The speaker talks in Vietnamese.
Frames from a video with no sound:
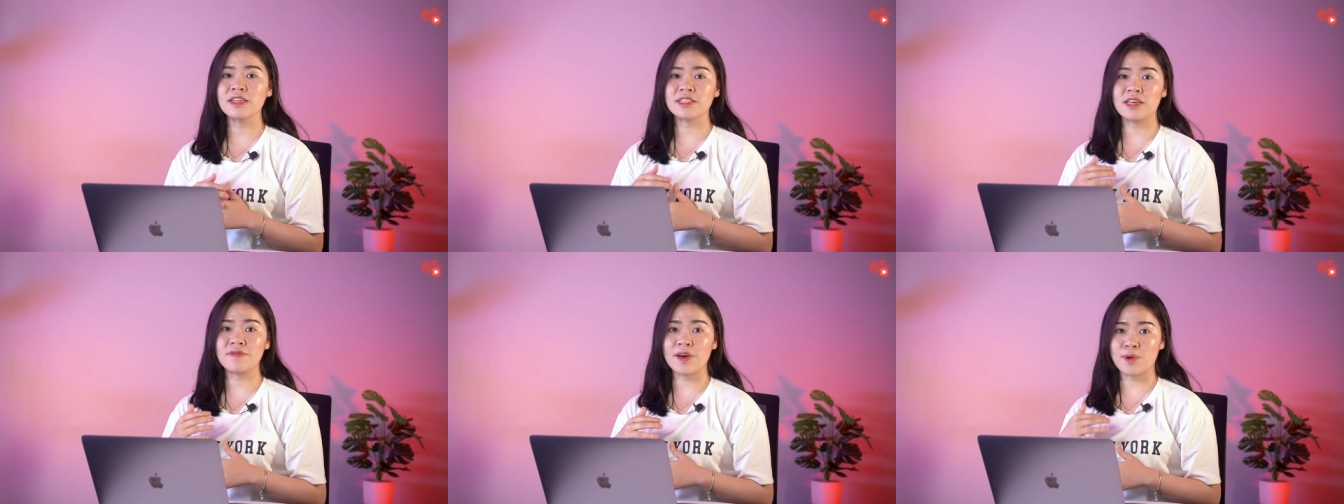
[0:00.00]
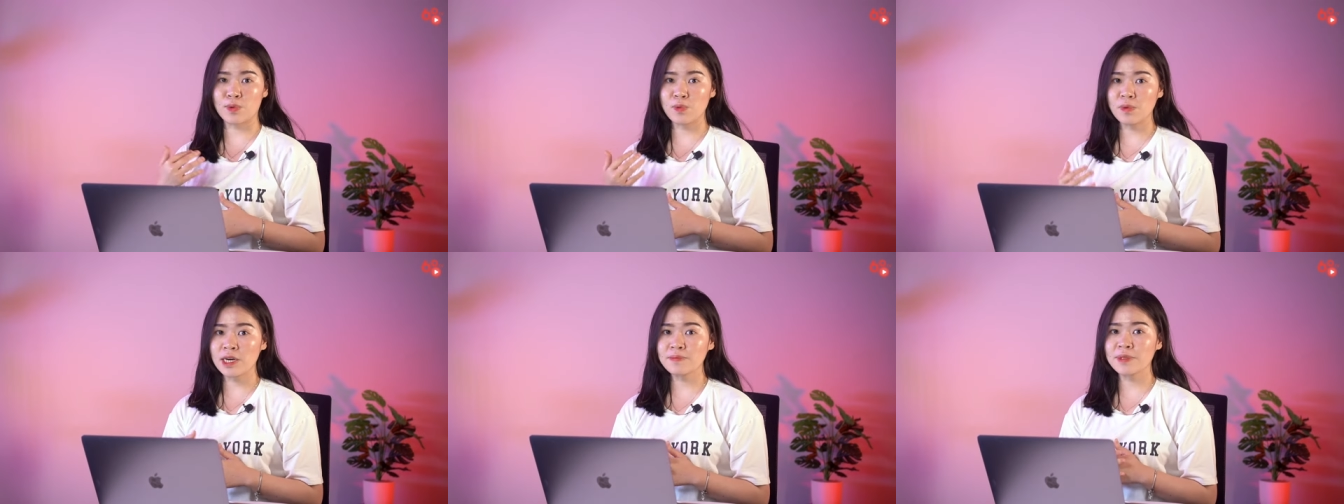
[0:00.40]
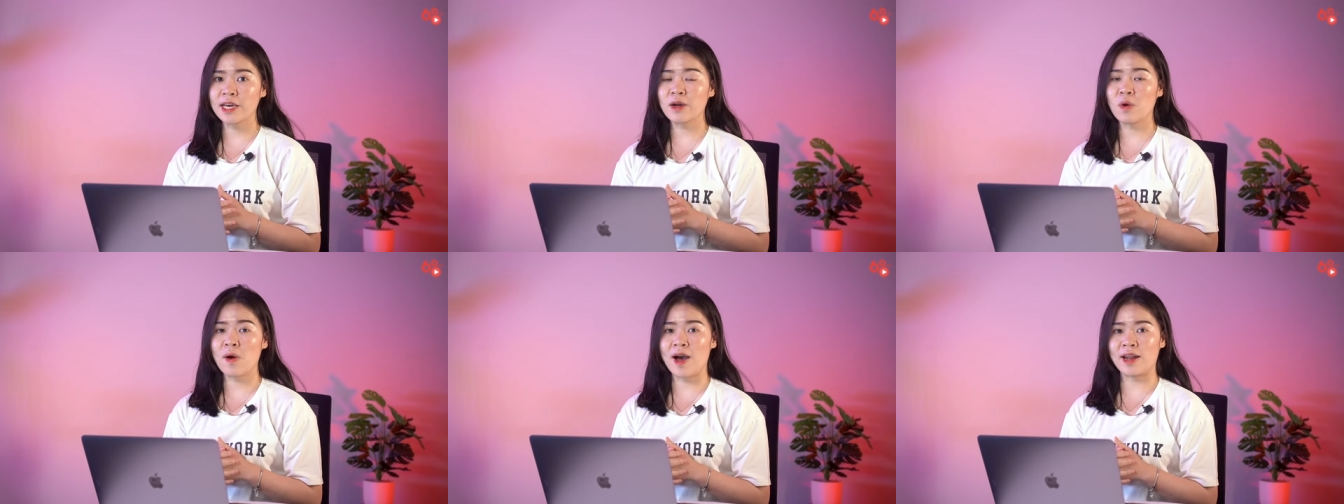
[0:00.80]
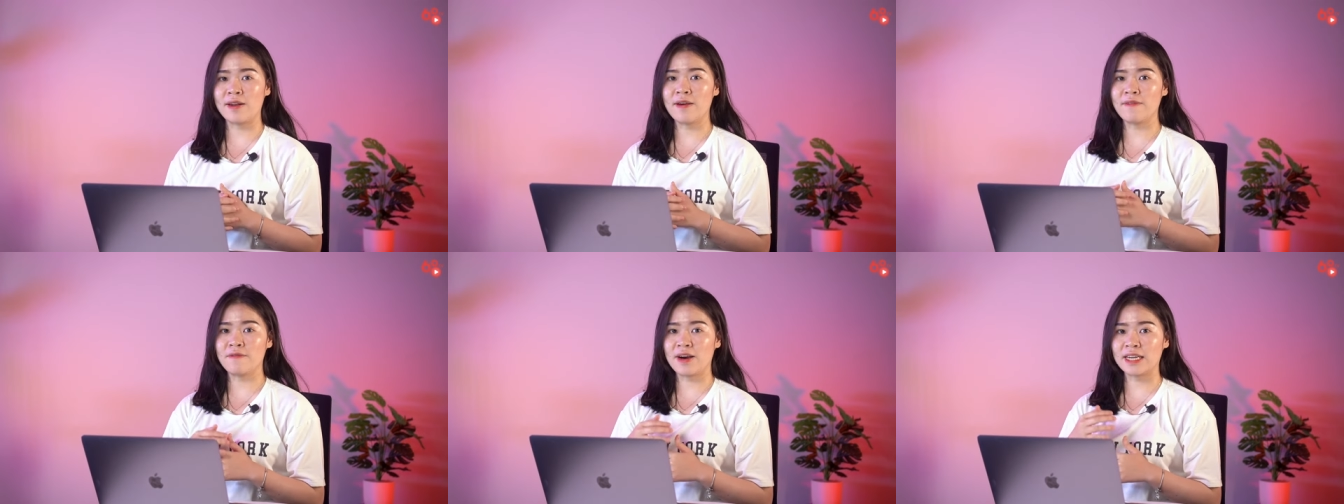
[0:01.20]
sẽ phải cung cấp thanh khoản
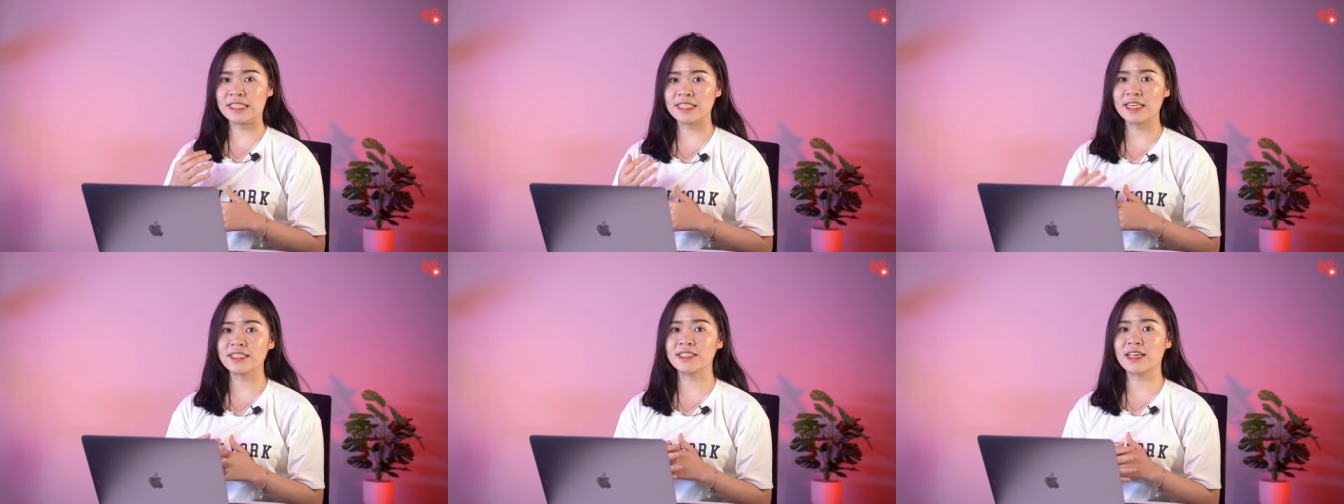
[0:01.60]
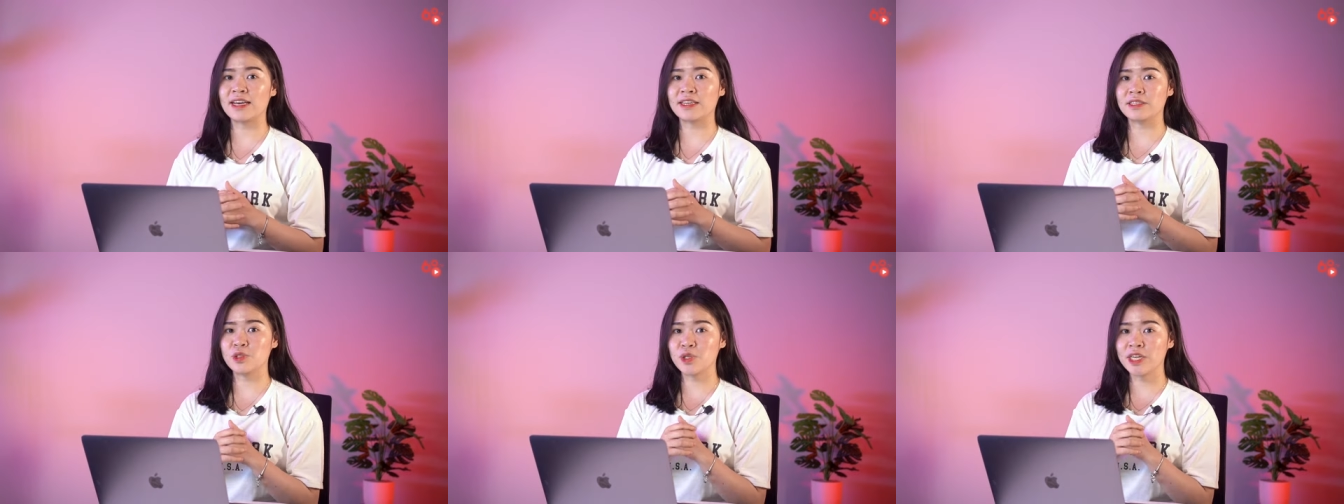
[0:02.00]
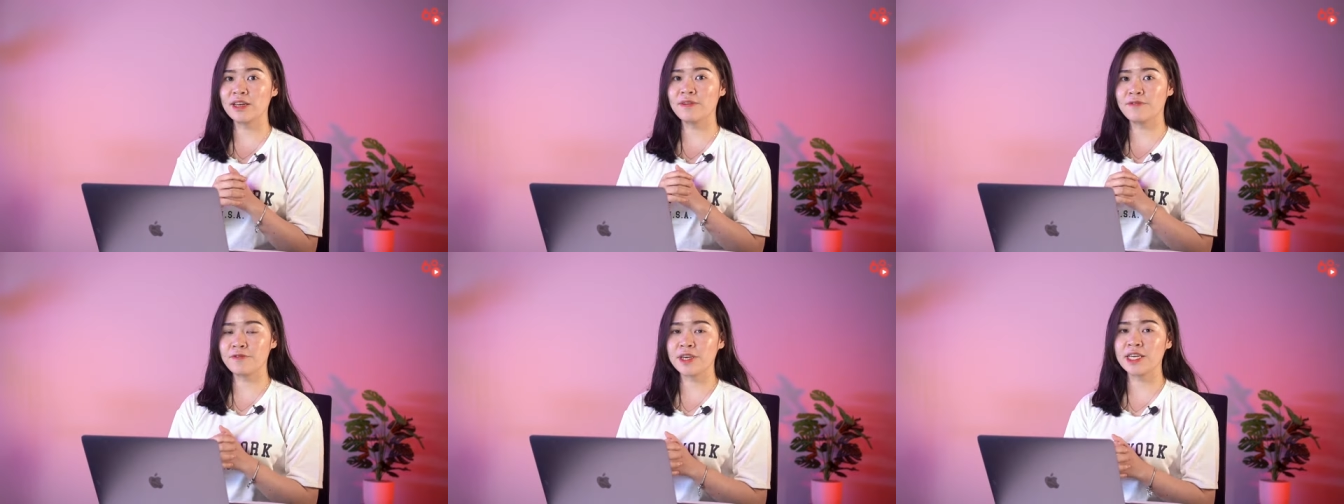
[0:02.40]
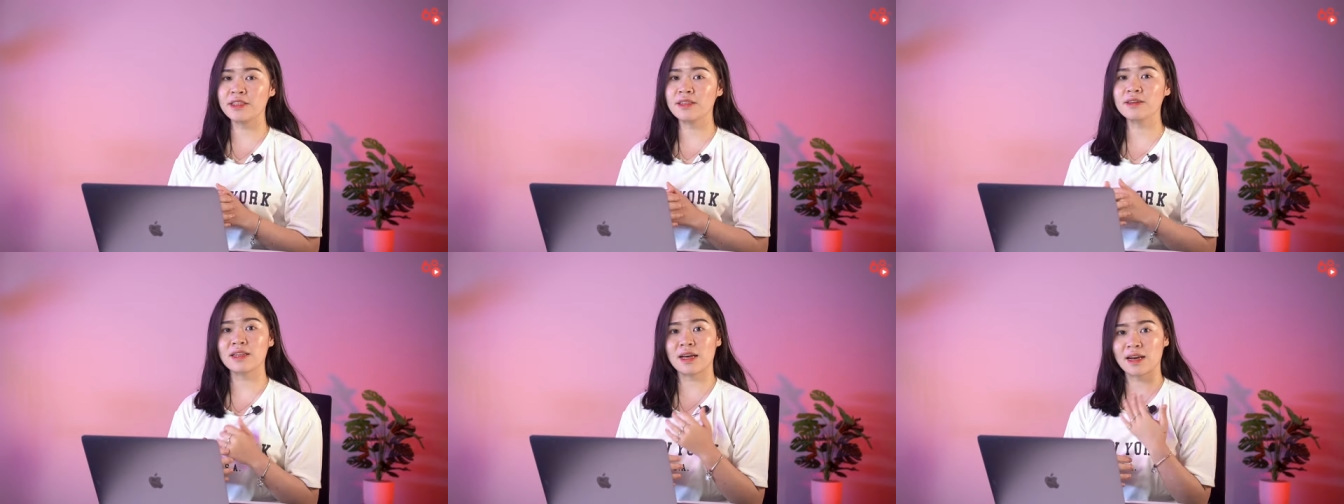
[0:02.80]
và tranh giành trading fee
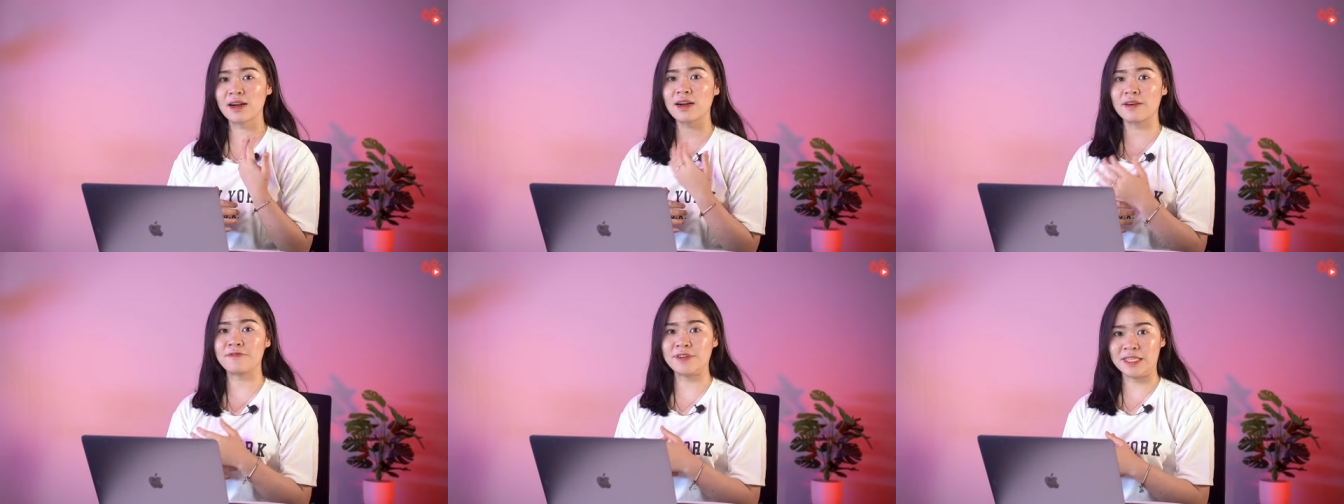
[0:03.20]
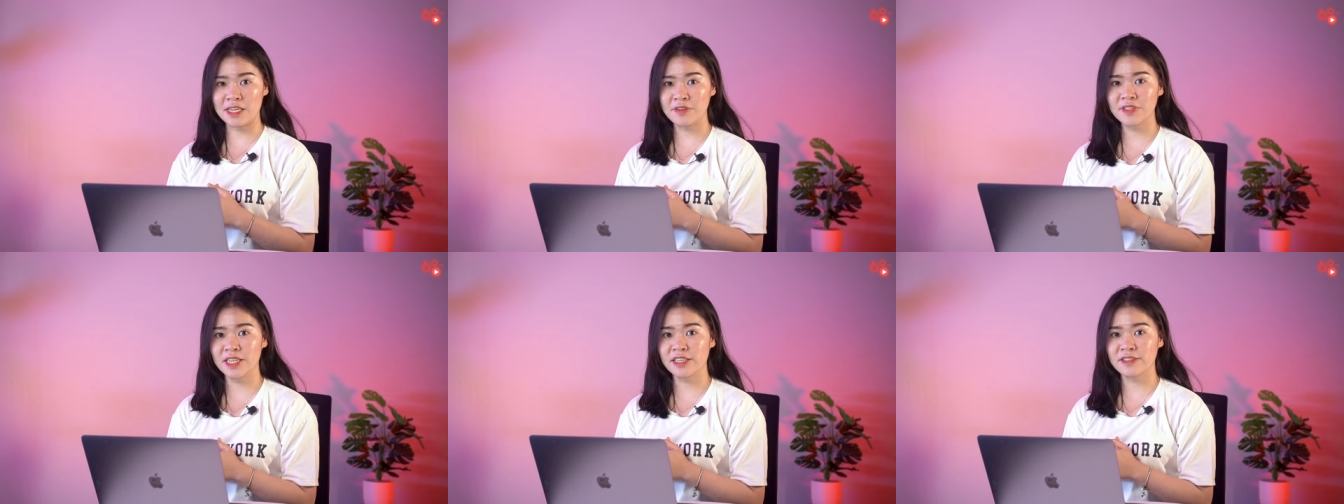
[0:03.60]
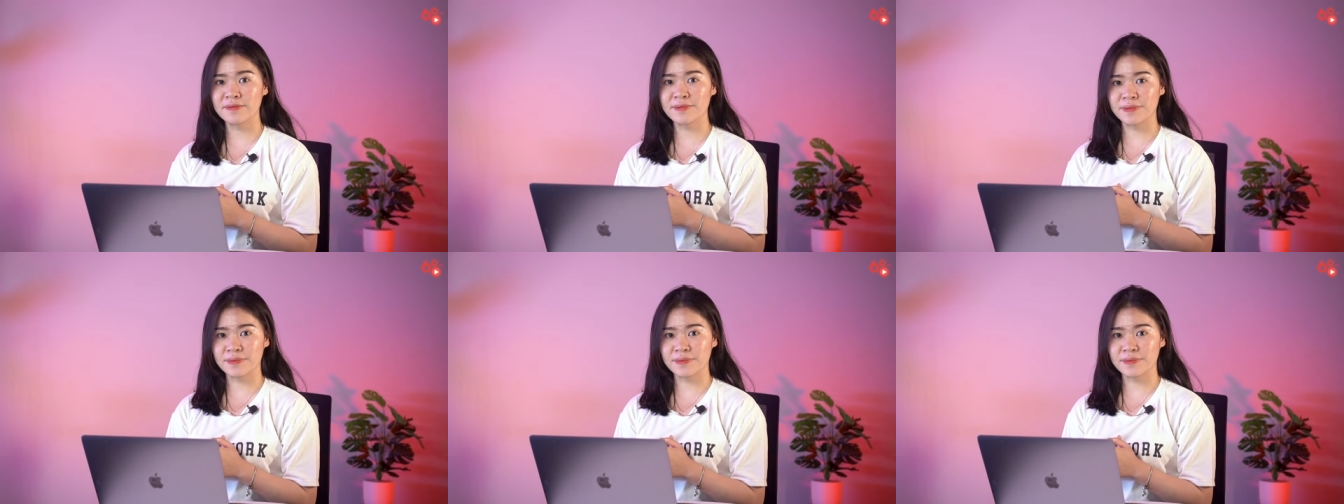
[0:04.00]
tức là các cái phí giao dịch.